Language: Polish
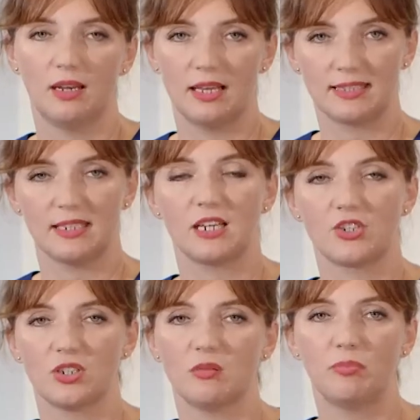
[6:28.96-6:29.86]
lasera,
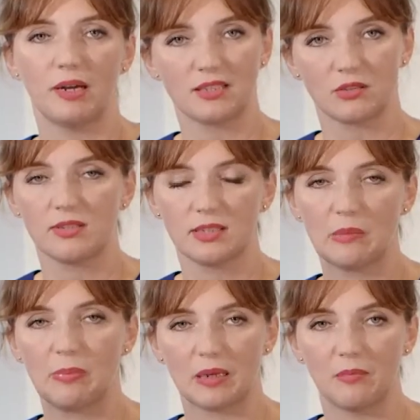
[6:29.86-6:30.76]
czyli bardzo niskich
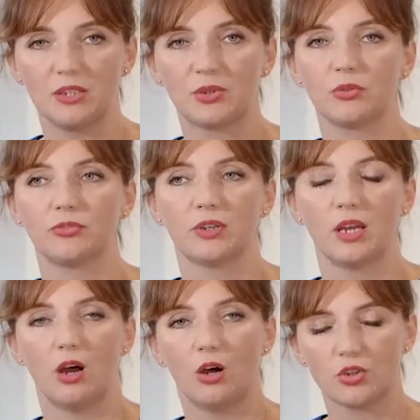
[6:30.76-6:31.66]
parametrów,
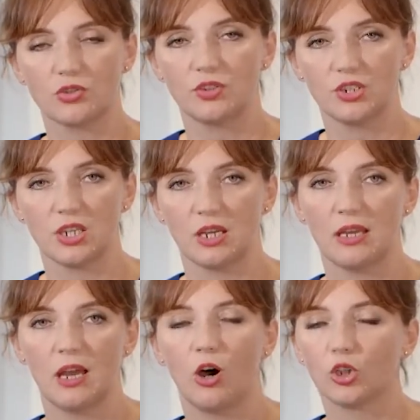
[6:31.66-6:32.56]
oczywiście
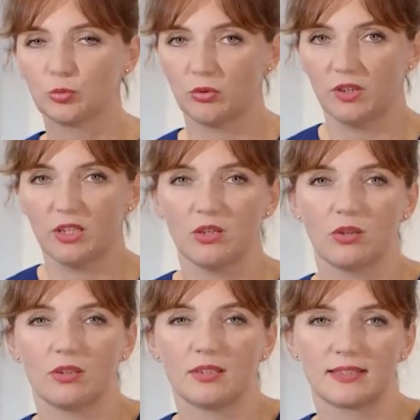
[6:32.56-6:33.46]

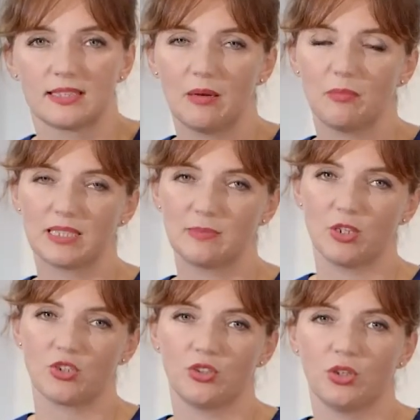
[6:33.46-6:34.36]
odpowiednio
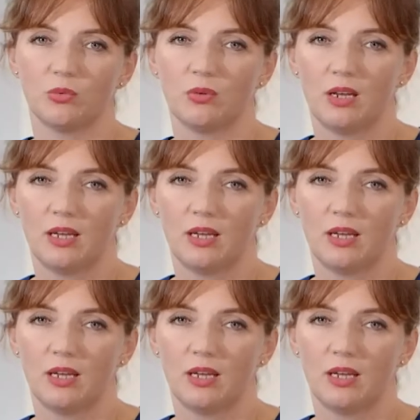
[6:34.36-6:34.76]
zabezpieczoną